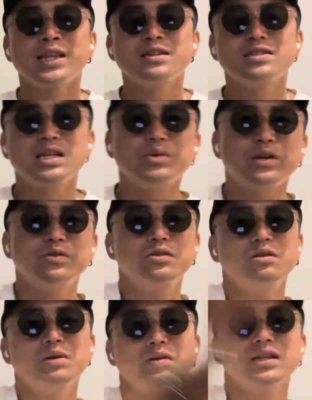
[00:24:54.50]
しかもね風
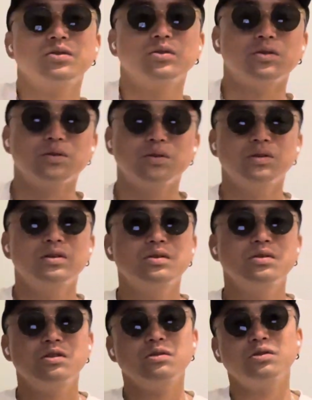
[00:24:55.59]
呂場までこう
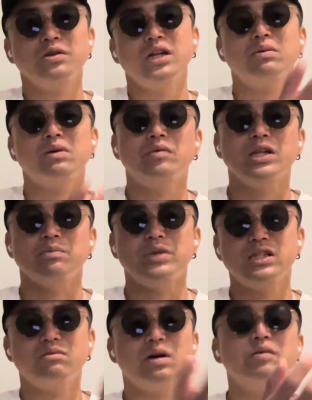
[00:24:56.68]
風呂と入れ場まで
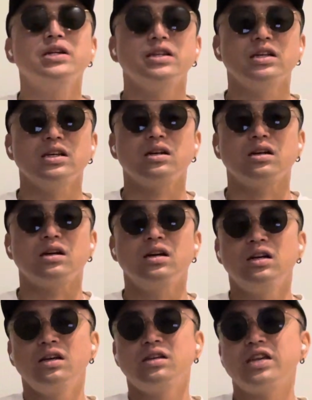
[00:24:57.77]
水場までだから
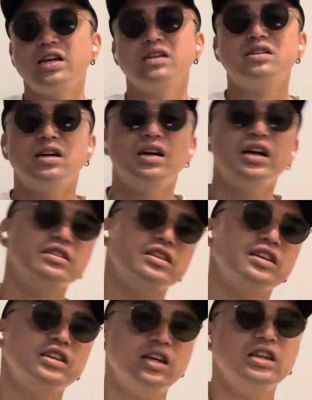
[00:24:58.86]
玄関入って
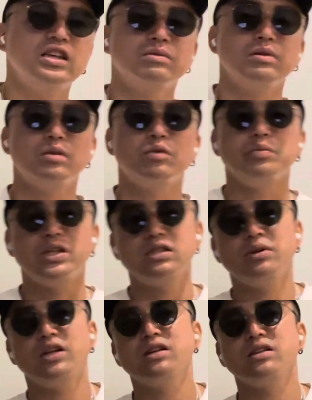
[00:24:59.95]
左行けばもう水
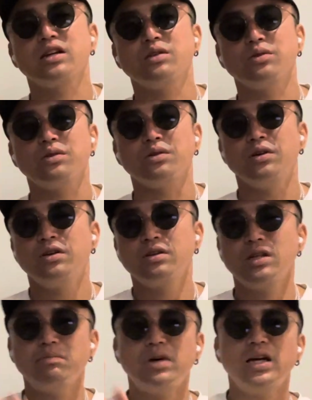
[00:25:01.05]
場なんだけど
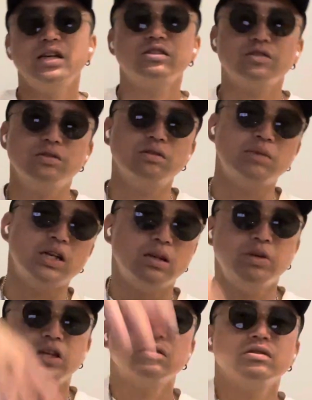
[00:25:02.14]
で前行くと、まあ、
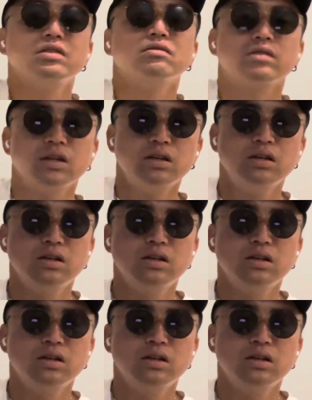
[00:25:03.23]
リビングっていうのかな